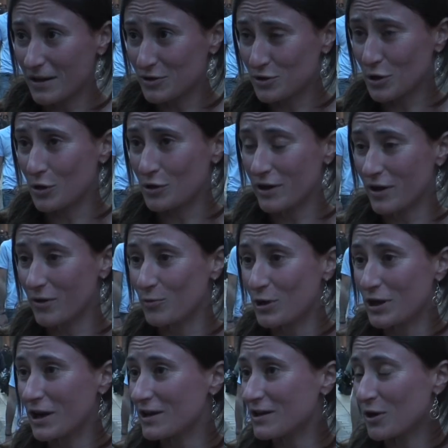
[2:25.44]
a quien yo se lo quiera
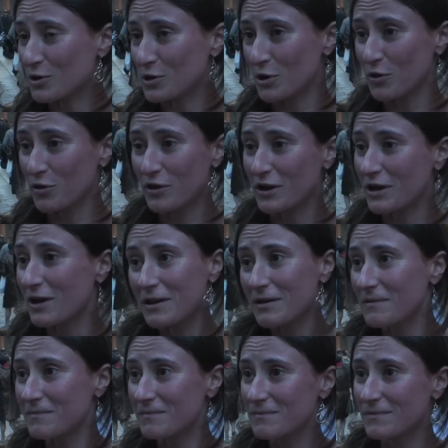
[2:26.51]
comunicar, ya los tengo cerca
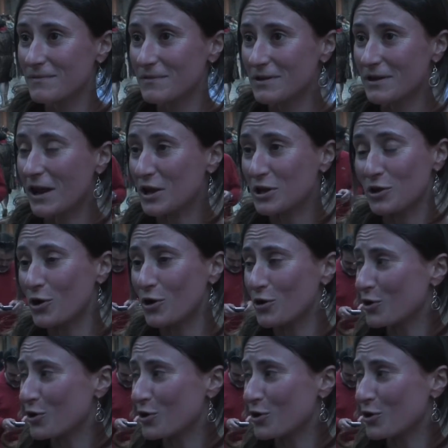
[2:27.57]
y al resto no